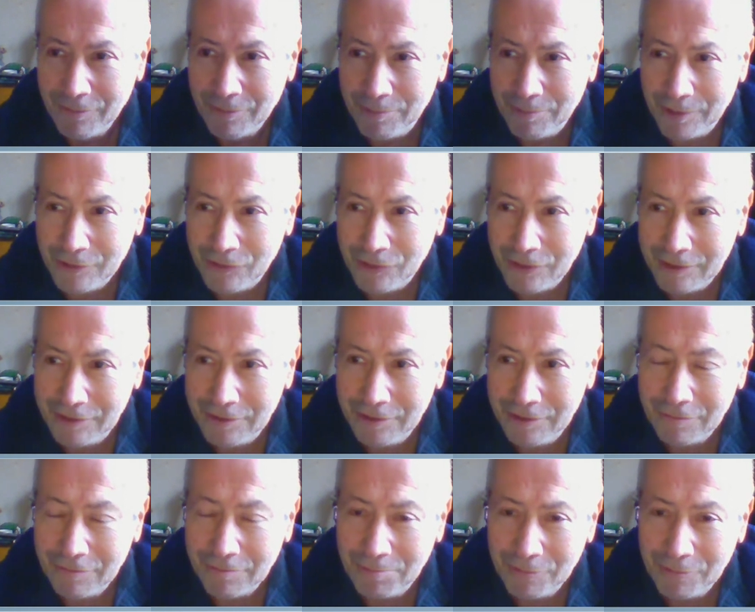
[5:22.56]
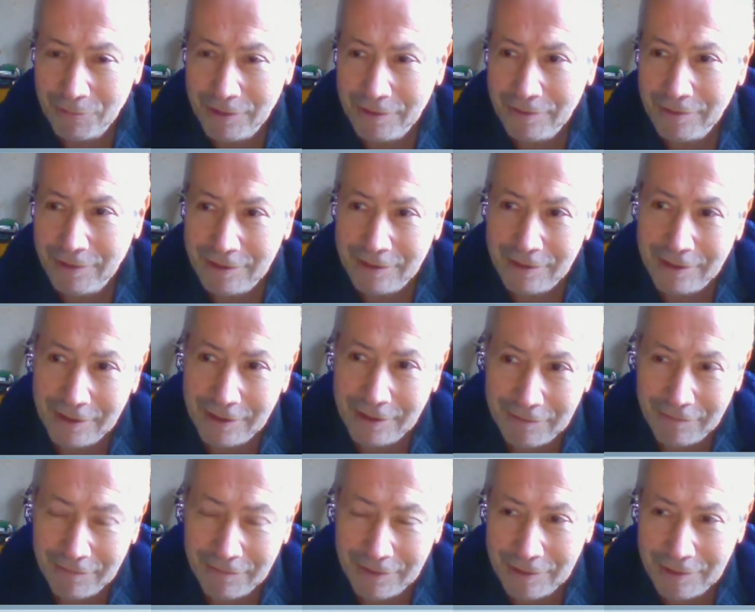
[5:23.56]
предшественнику Путин,
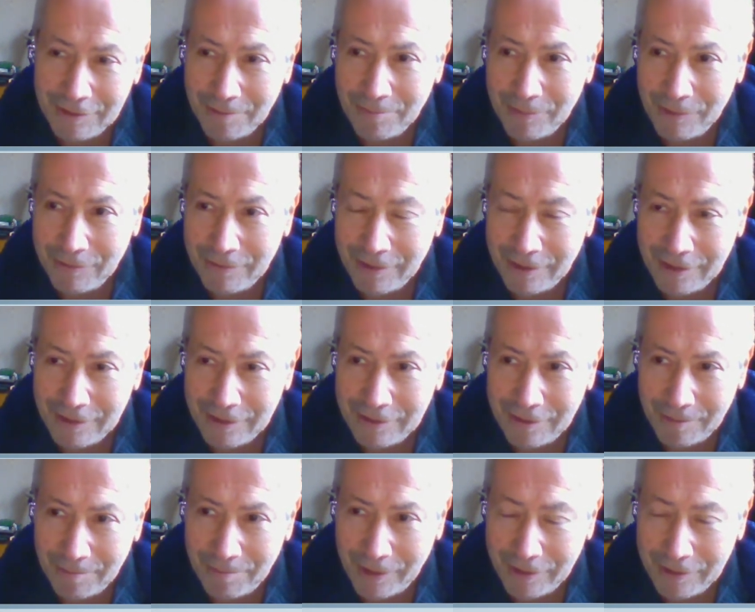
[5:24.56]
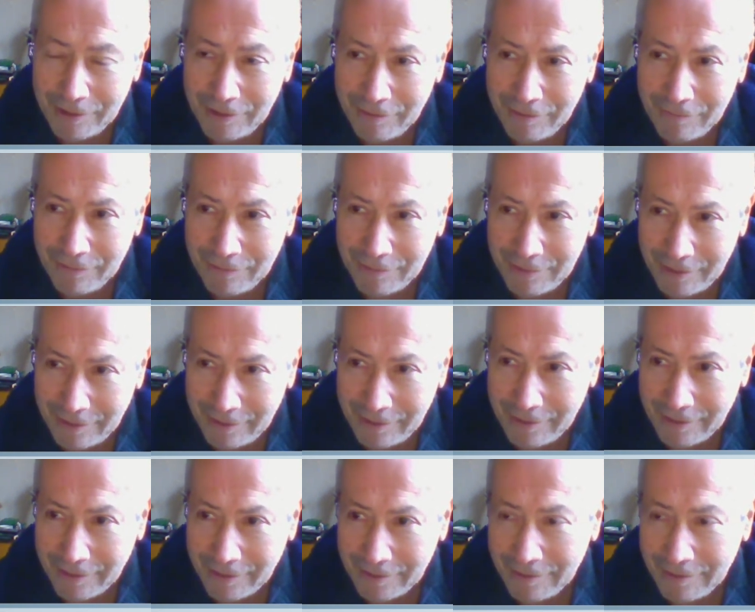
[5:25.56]
естественно, соблюдает корпоративную
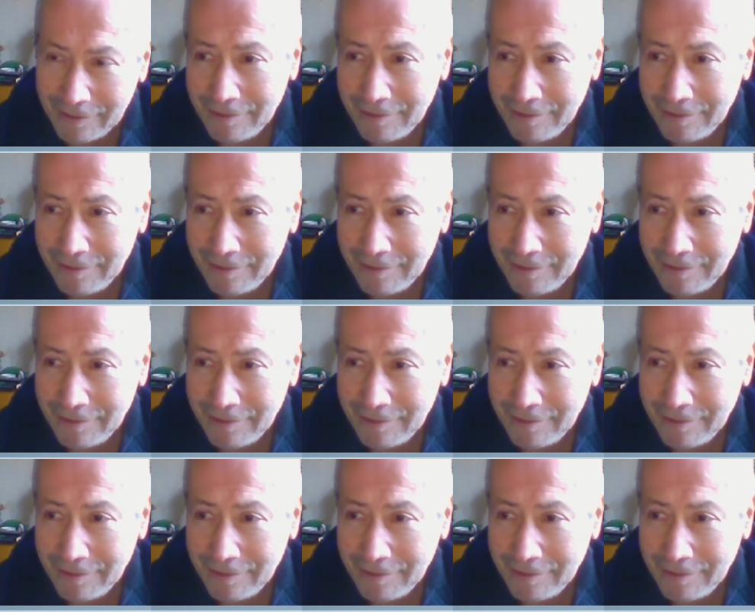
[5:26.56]
солидарность.